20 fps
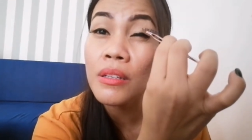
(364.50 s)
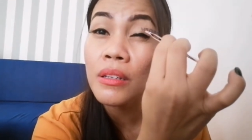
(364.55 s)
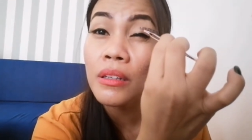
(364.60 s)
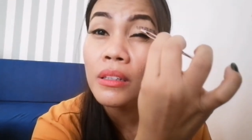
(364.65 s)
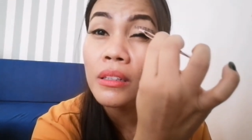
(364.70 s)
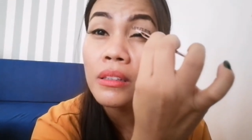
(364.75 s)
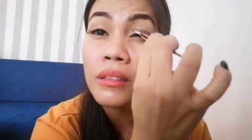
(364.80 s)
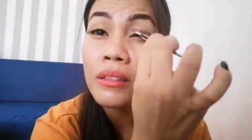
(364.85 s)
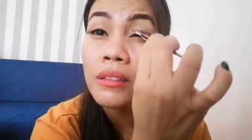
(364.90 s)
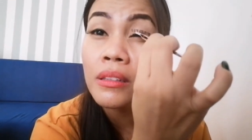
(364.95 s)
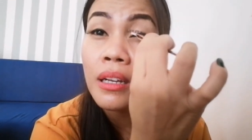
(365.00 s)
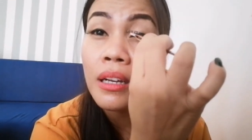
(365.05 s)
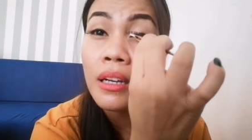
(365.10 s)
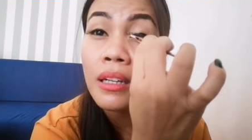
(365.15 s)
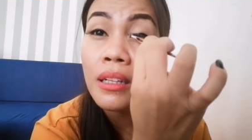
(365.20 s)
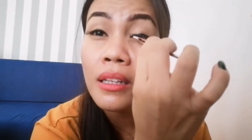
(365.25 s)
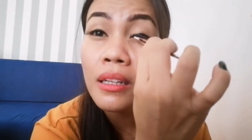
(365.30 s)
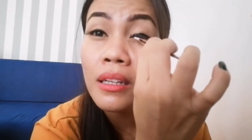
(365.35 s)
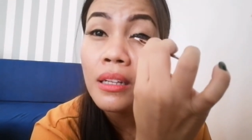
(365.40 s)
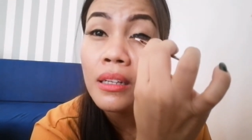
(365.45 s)
So, ito
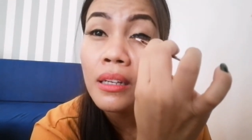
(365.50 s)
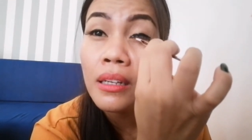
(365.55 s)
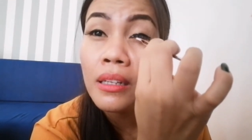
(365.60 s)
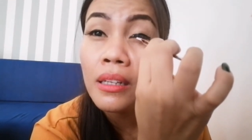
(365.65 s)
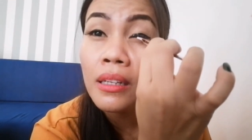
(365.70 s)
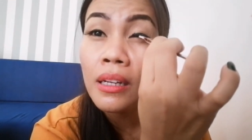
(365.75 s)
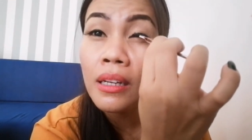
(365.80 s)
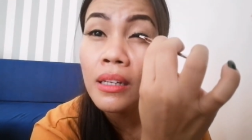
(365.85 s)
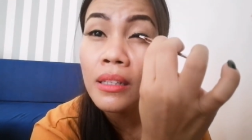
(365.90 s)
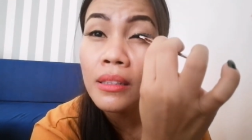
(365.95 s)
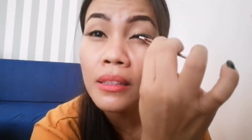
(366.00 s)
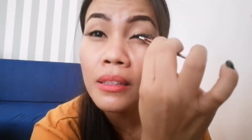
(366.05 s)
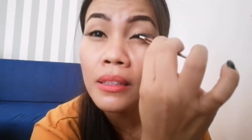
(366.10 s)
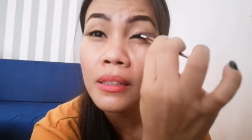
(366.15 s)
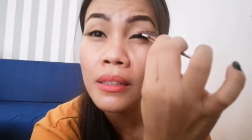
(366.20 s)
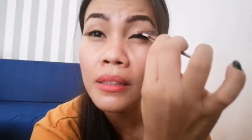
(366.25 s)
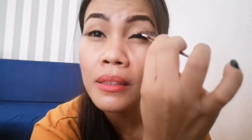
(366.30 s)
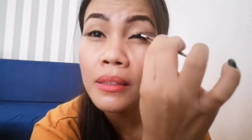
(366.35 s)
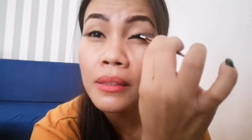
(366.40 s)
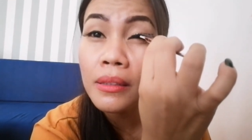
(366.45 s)
na. Nalagay na
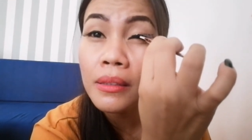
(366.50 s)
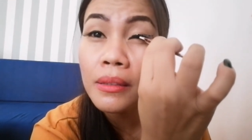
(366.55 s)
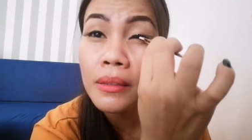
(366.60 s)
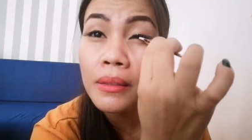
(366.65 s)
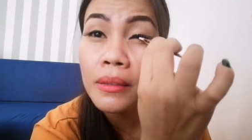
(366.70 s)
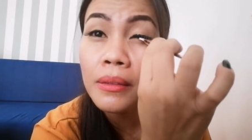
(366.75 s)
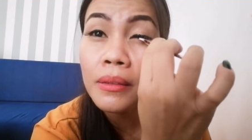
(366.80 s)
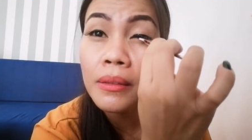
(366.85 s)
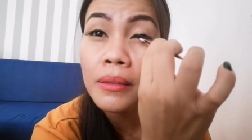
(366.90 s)
natin.